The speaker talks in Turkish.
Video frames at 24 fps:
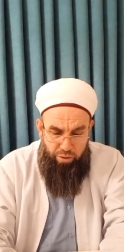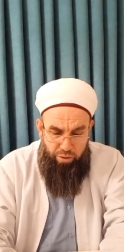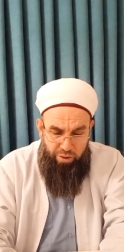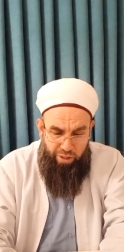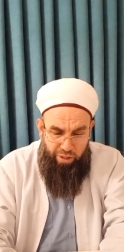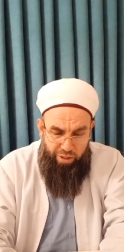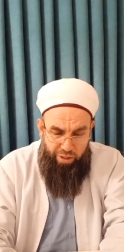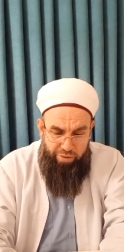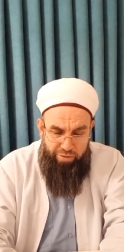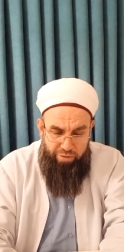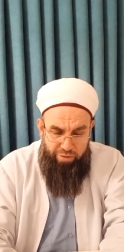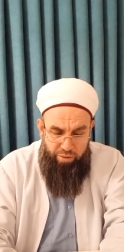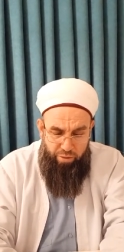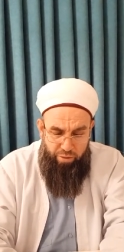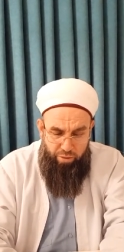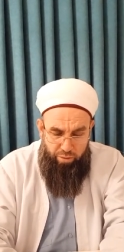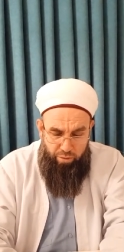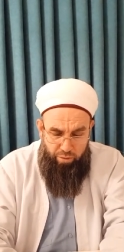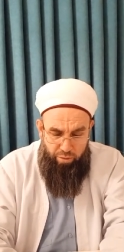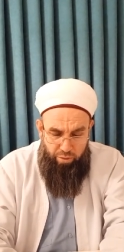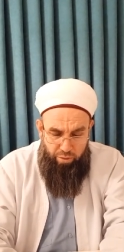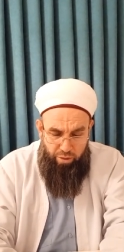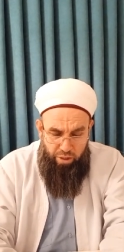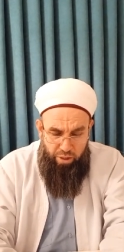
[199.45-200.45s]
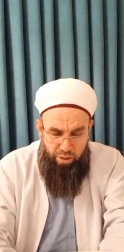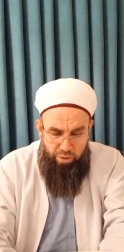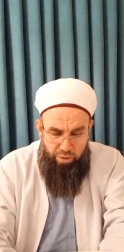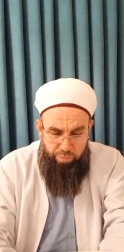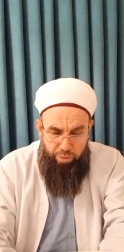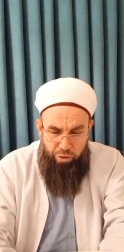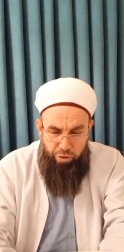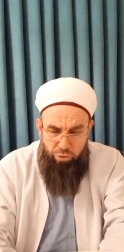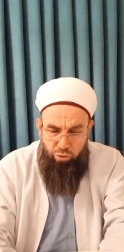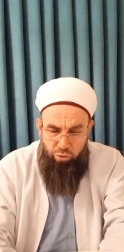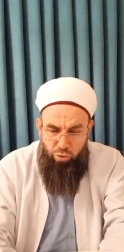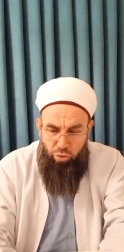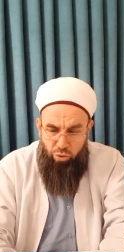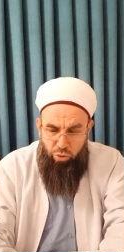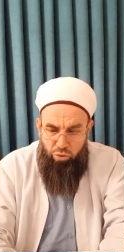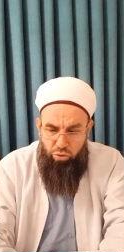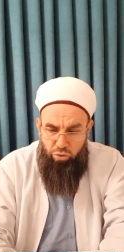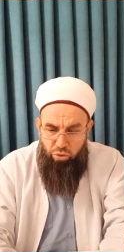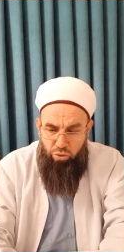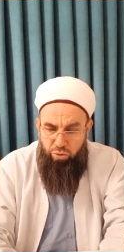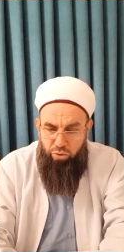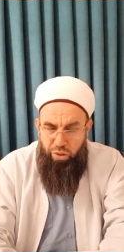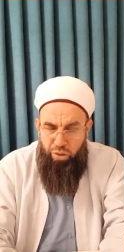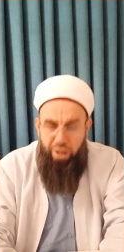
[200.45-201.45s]
dersin ilk 5
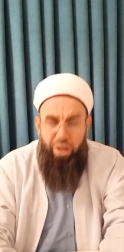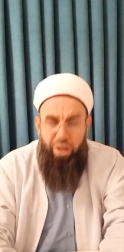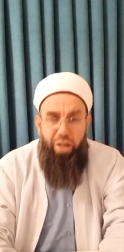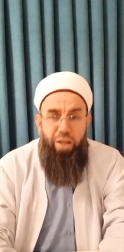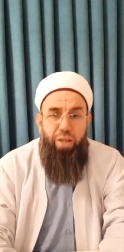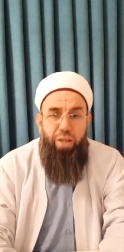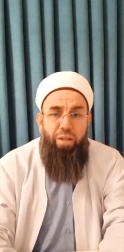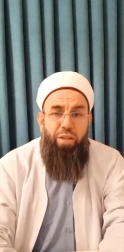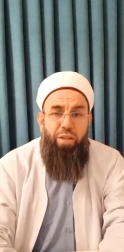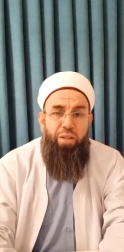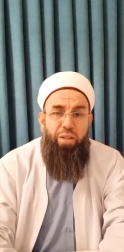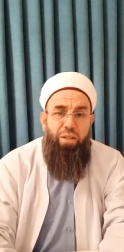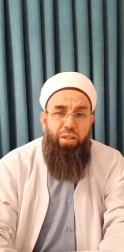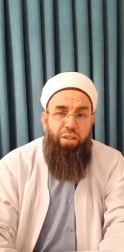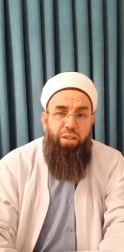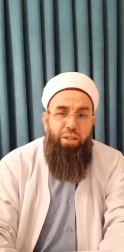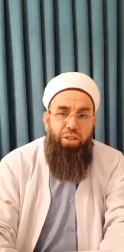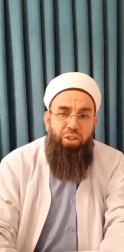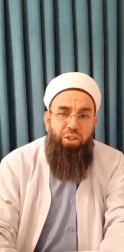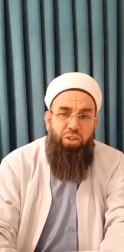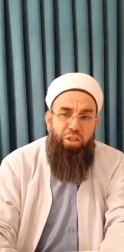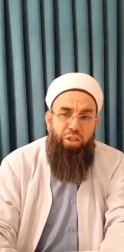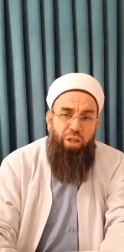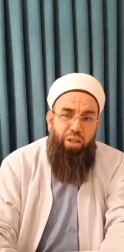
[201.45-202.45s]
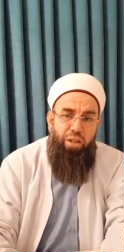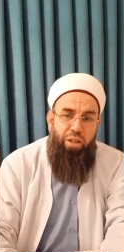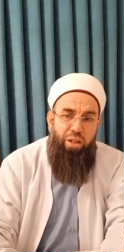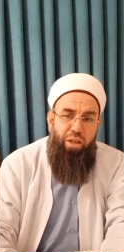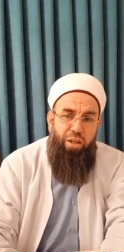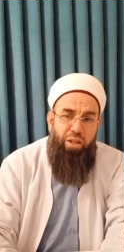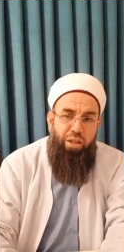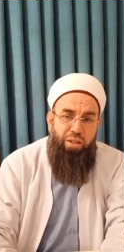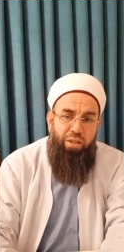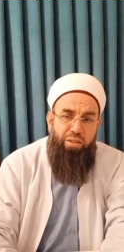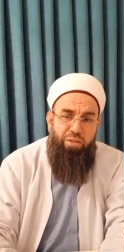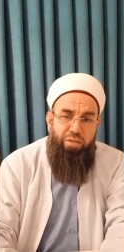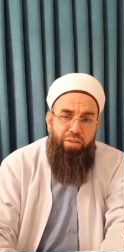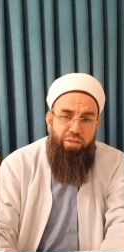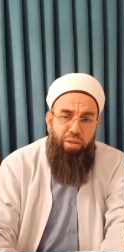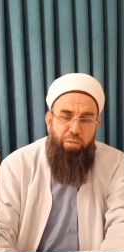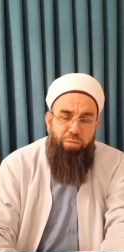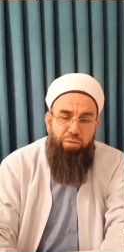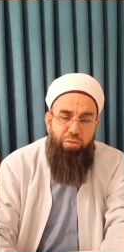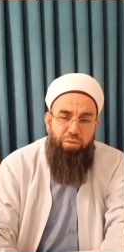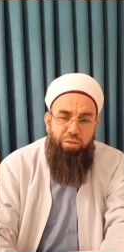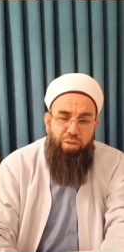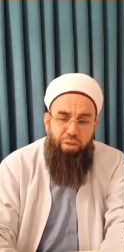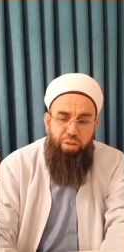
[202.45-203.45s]
sorusunu vererek inşallah
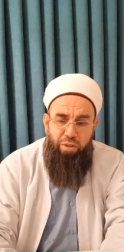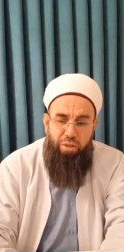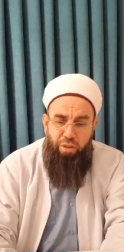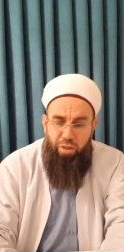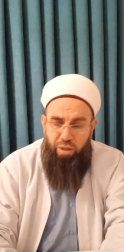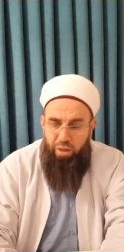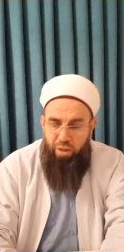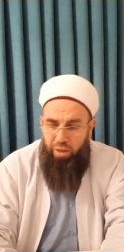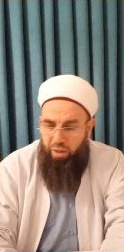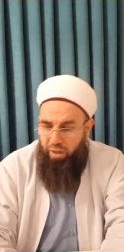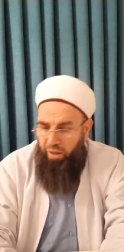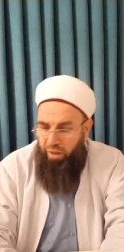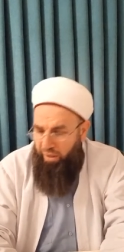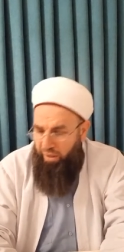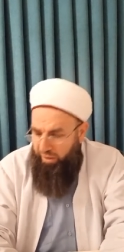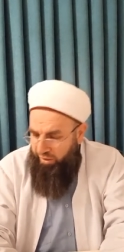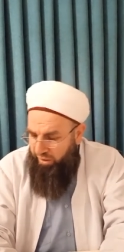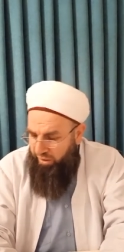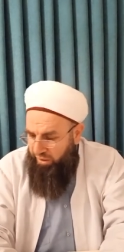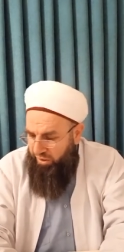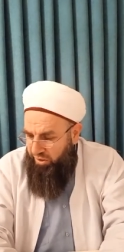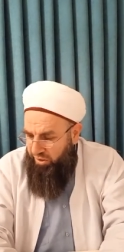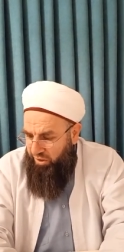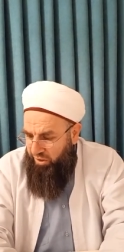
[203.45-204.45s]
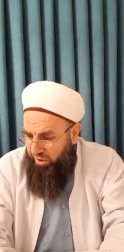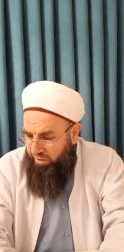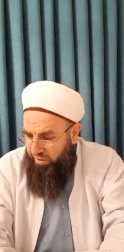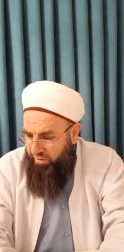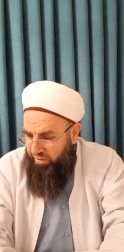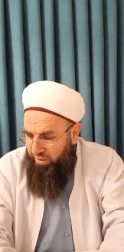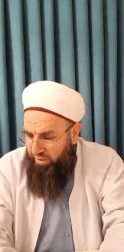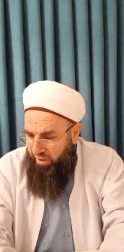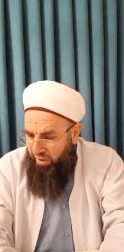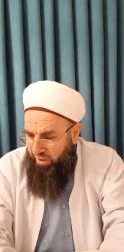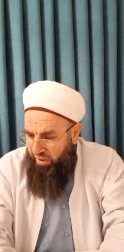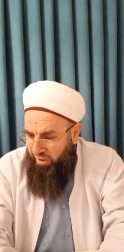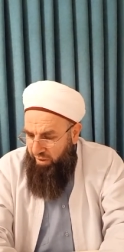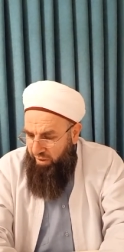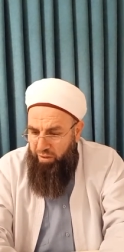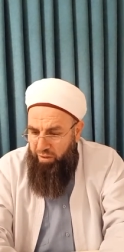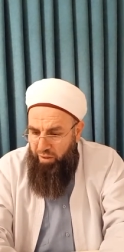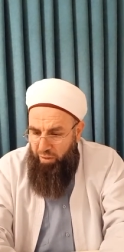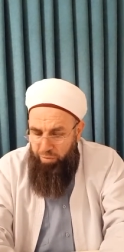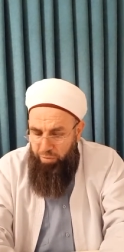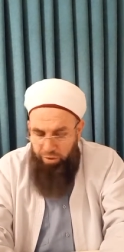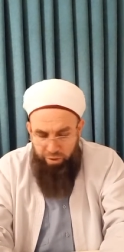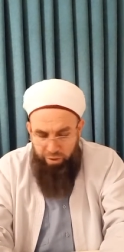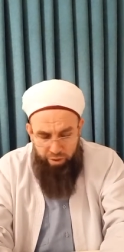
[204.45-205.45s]
kıssamızı anlatacağız.
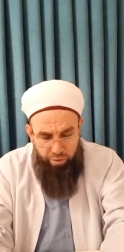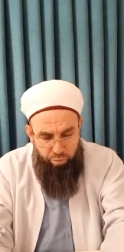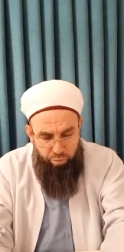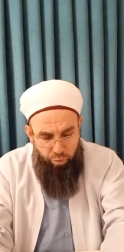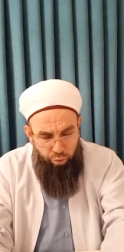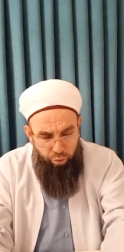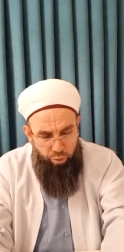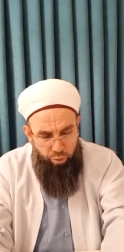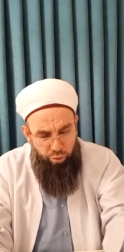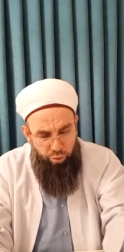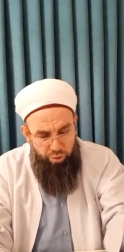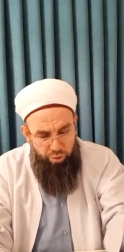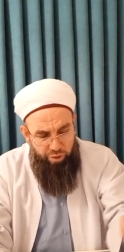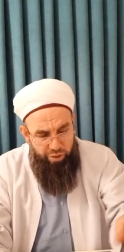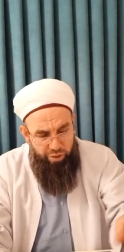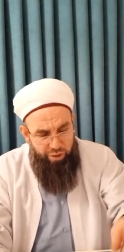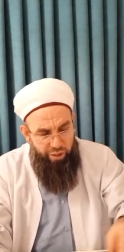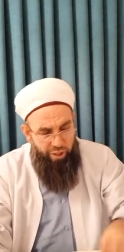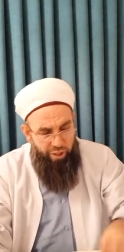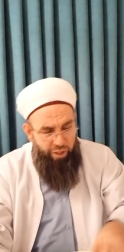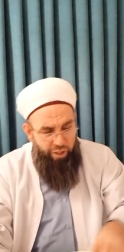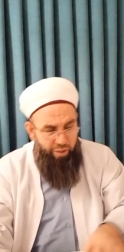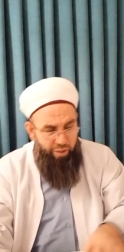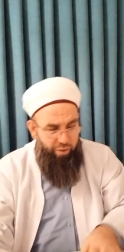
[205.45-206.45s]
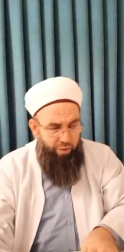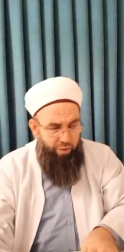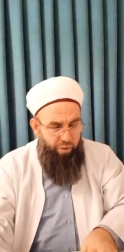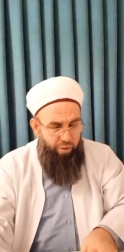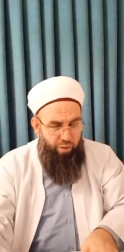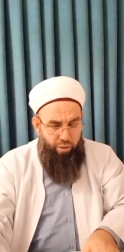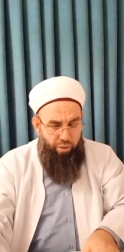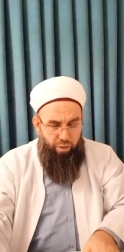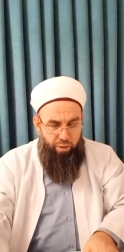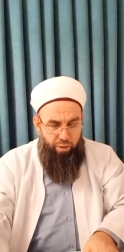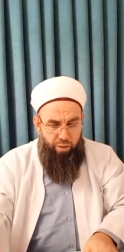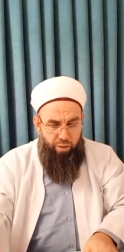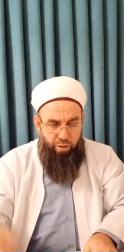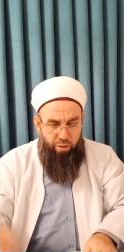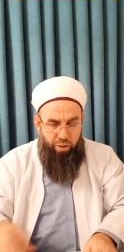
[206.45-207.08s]
Tabii ki bugün yine e,